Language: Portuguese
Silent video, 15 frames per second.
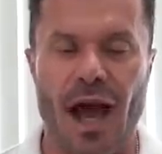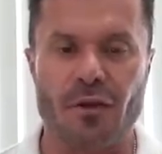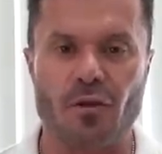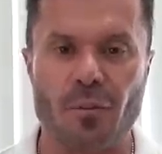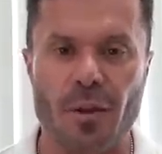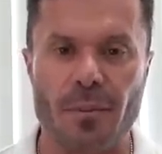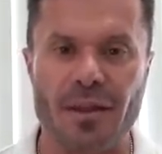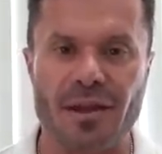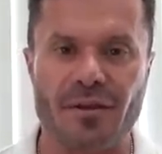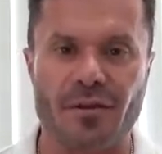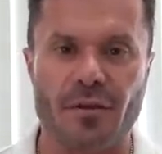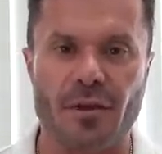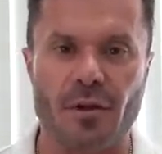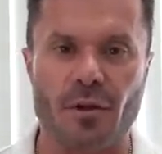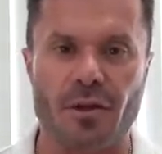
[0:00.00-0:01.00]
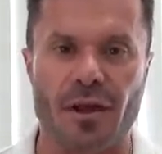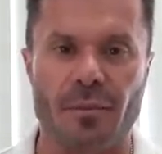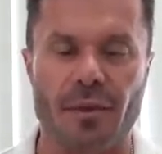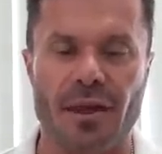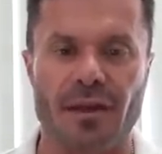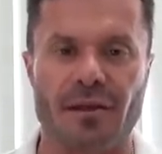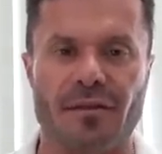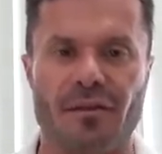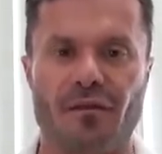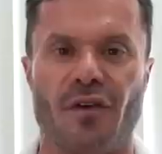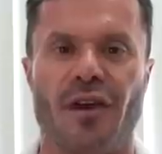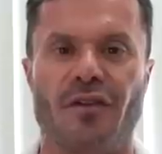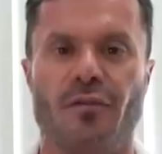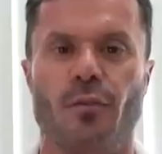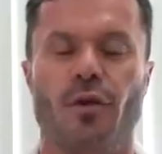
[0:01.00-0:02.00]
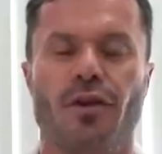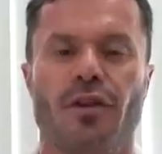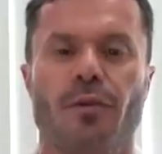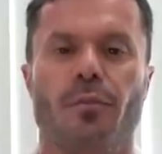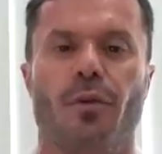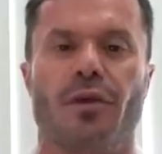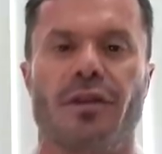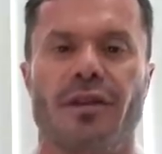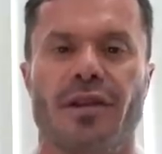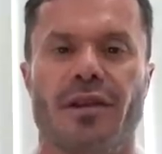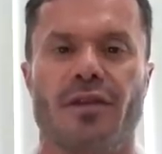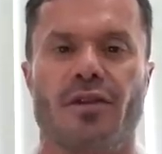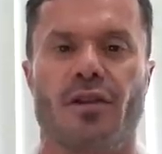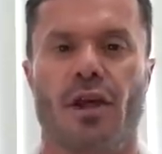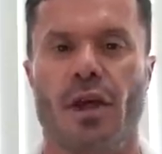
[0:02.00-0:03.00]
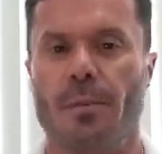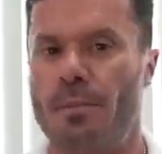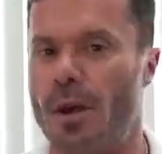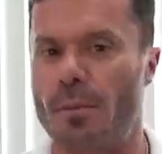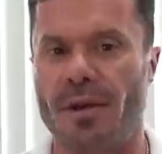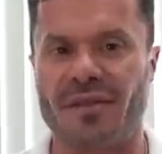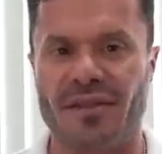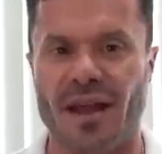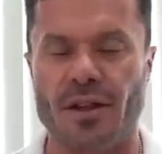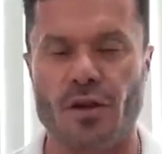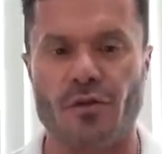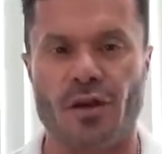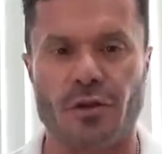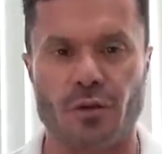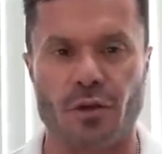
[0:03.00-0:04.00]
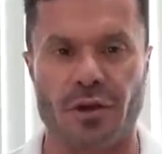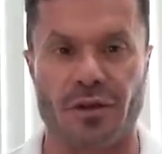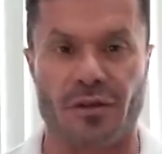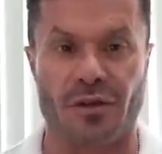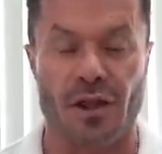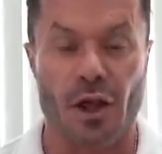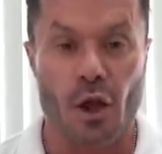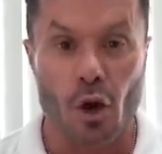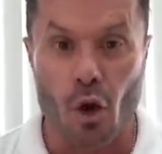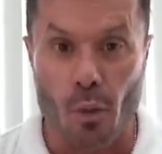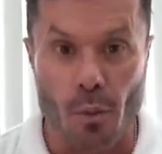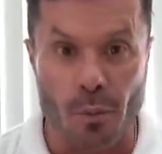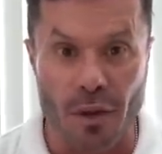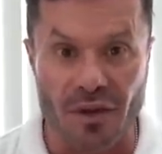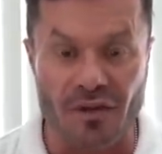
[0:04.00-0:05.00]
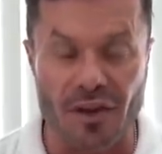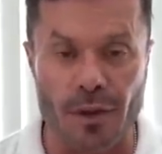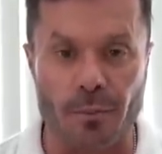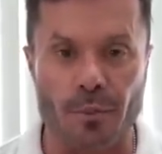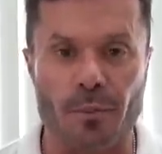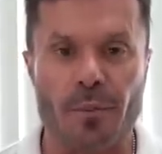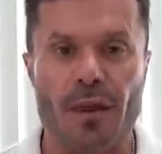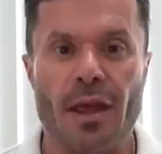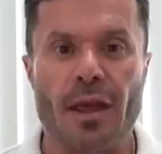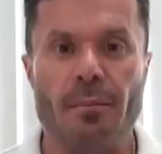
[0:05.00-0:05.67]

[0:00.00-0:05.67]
A suplementação da glutamina se faz muito importante para uma série de fatores, como por exemplo,